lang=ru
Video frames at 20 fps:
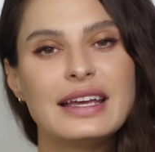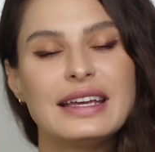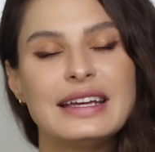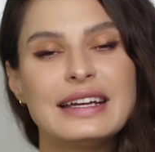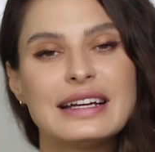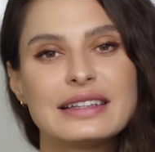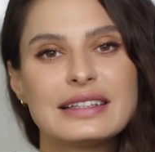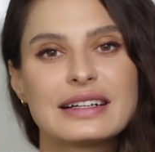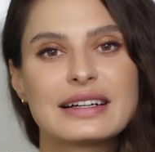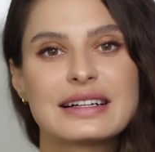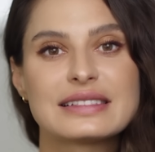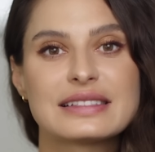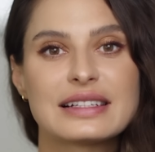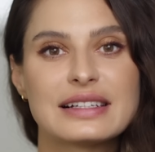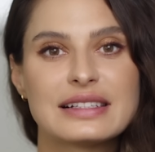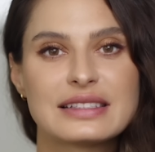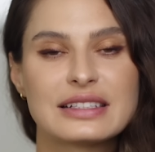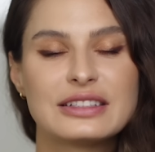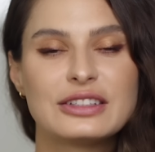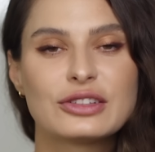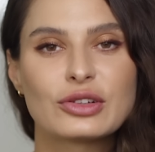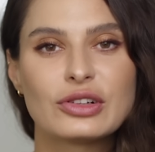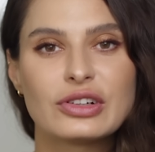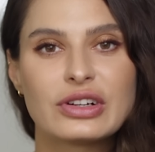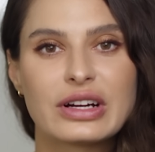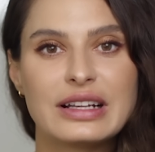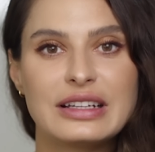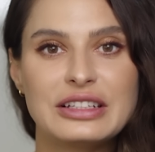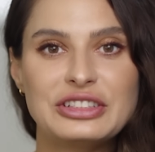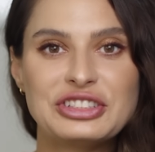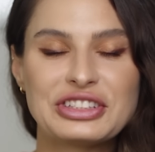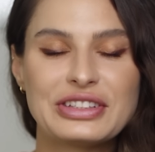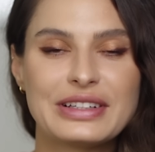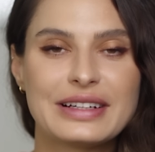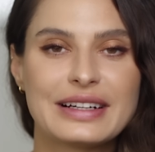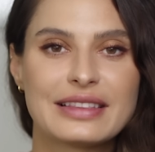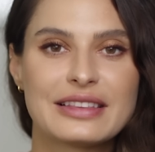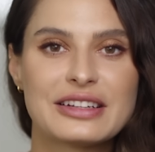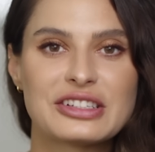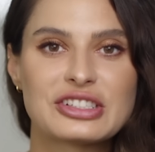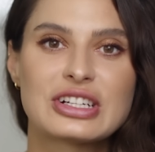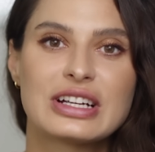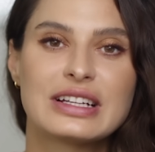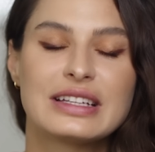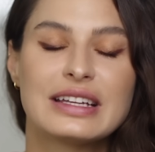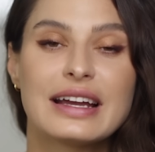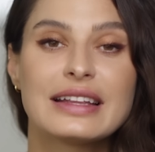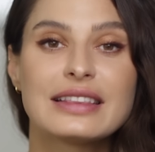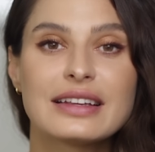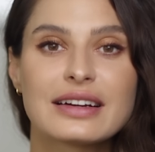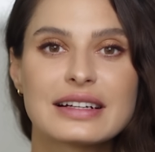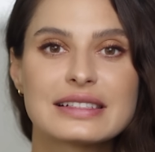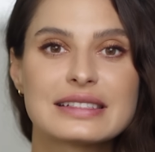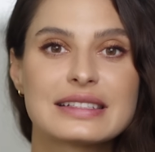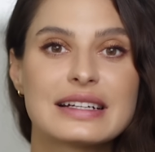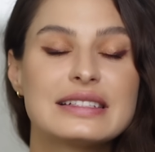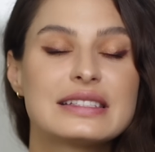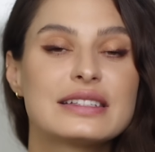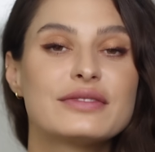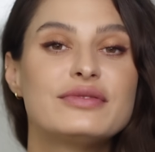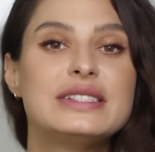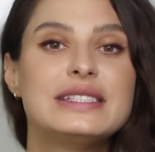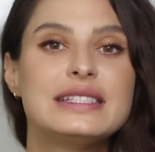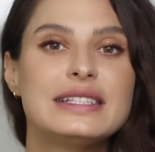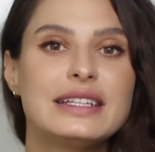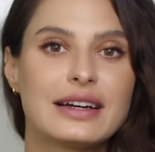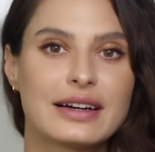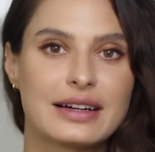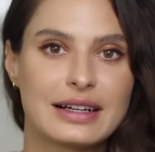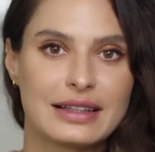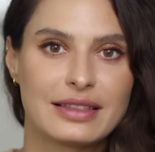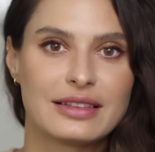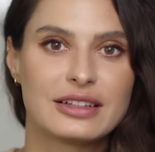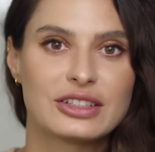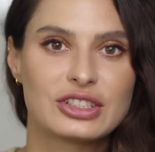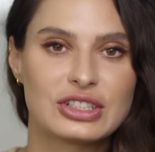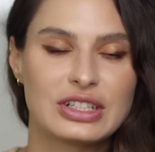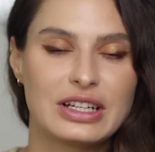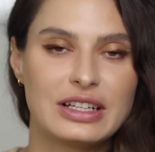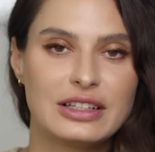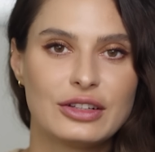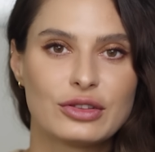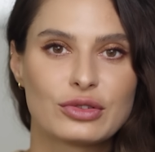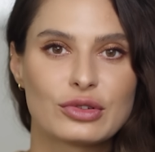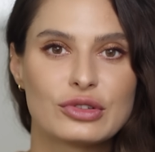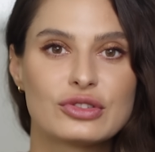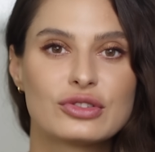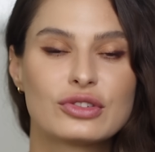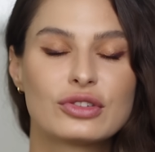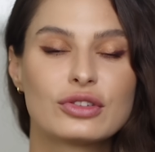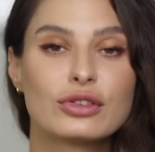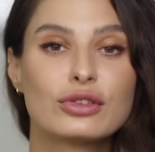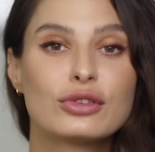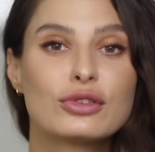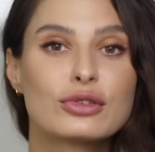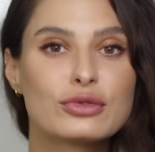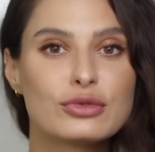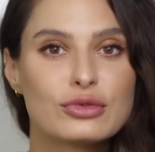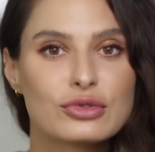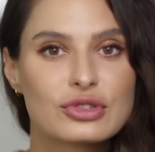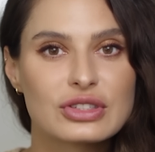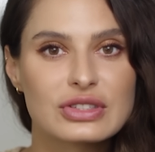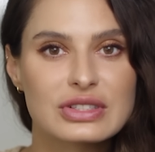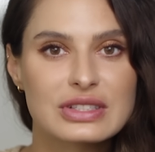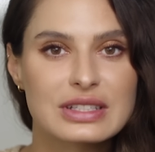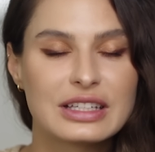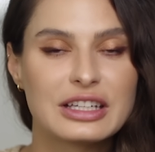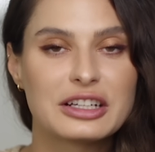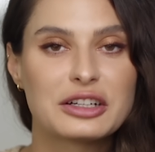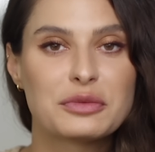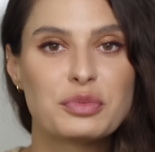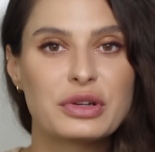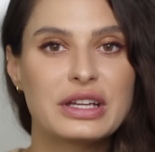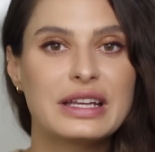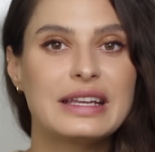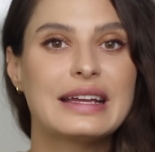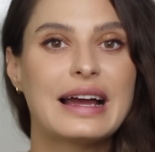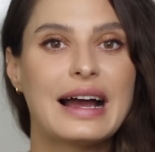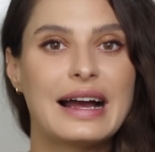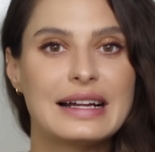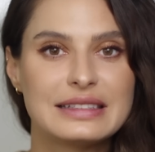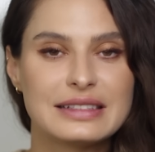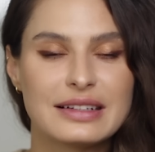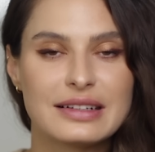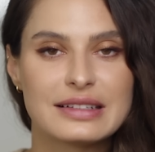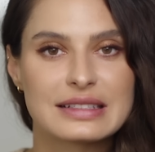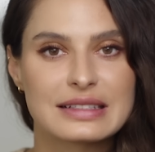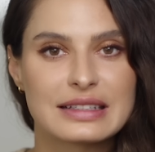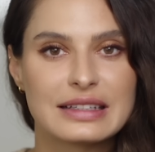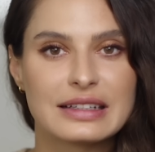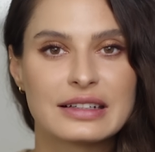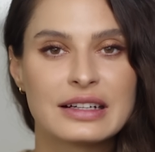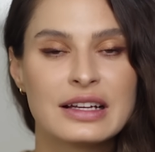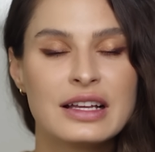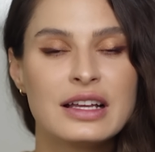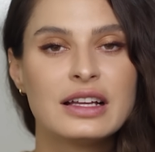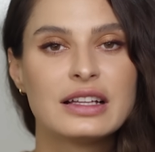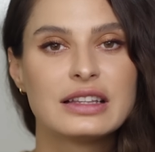И это касается не только личных отношений, это касается всех отношений, то есть дружеских, приятельских.